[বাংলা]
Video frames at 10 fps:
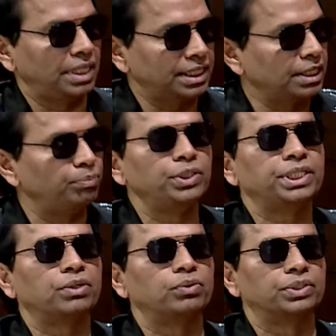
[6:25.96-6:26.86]
রাস্তা
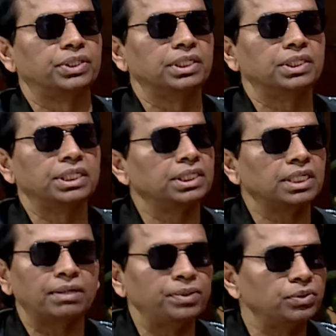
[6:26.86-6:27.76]
পরিষ্কার করছে সে
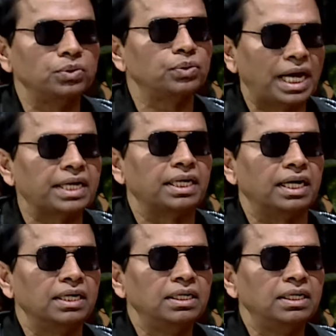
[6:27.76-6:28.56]
তার বেতন তো এক না